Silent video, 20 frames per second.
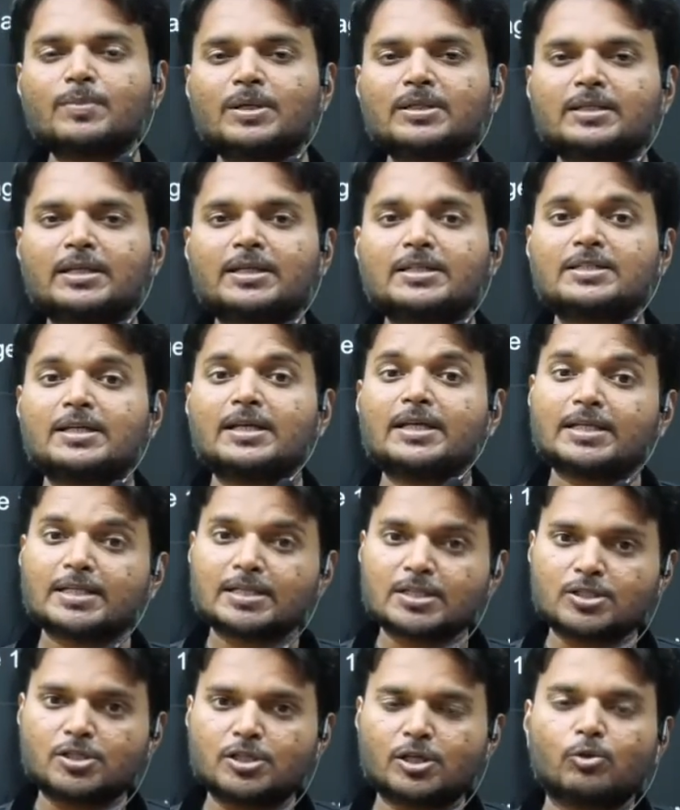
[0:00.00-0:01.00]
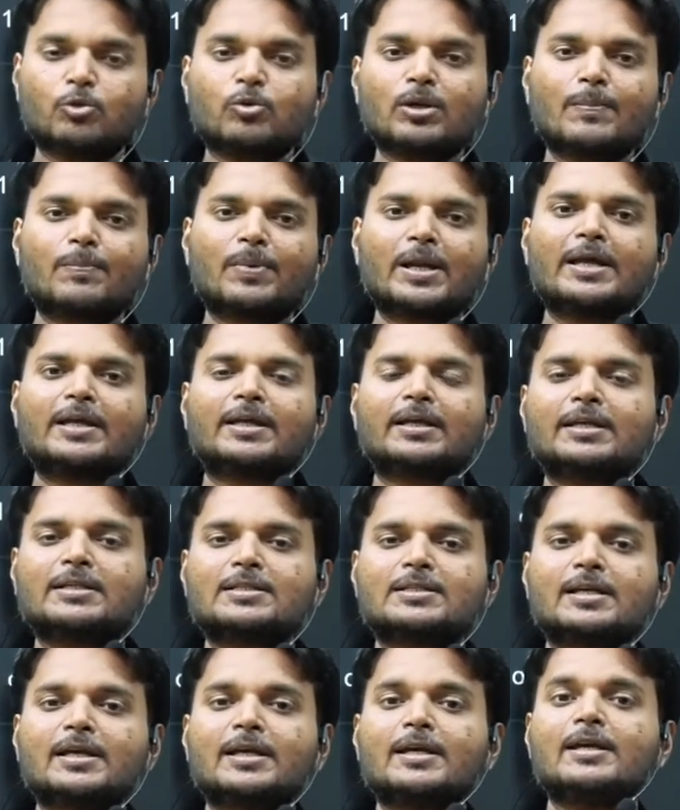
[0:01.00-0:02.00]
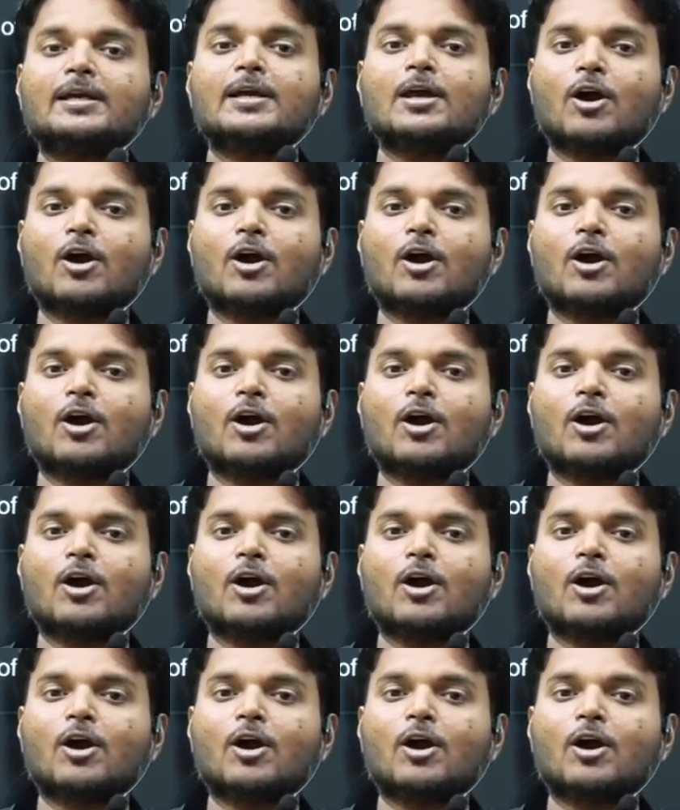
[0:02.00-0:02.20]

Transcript: मत कीजिए जरूर अप्लाई कीजिए